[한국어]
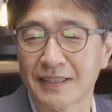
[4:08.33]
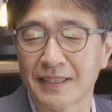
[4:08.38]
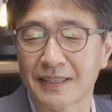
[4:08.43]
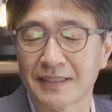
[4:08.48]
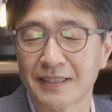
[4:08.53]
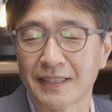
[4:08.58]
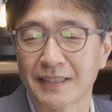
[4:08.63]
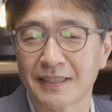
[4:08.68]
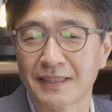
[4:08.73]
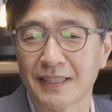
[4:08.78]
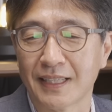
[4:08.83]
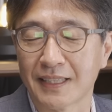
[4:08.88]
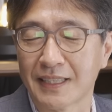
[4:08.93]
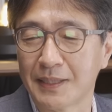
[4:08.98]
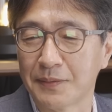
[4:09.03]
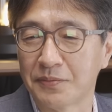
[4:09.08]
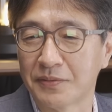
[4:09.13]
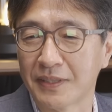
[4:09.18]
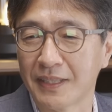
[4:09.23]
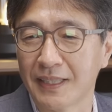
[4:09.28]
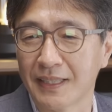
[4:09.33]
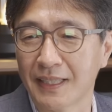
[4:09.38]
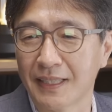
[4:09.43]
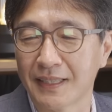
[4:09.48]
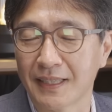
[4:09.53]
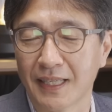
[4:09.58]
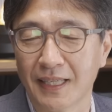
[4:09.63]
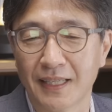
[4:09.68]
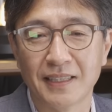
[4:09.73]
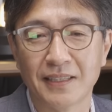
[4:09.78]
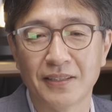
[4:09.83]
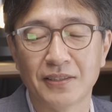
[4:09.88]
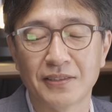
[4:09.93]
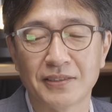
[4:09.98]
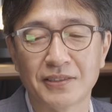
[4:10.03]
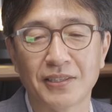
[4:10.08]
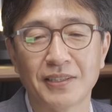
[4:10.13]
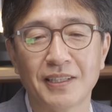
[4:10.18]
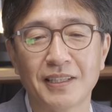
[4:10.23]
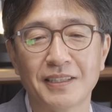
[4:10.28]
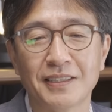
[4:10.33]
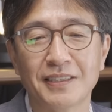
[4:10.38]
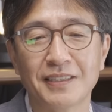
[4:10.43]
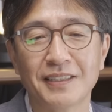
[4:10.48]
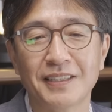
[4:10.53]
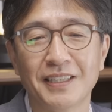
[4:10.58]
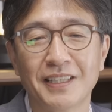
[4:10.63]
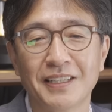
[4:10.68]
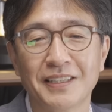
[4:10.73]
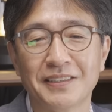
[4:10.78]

재산을 다 기부를 해야 된다. 이런 철학을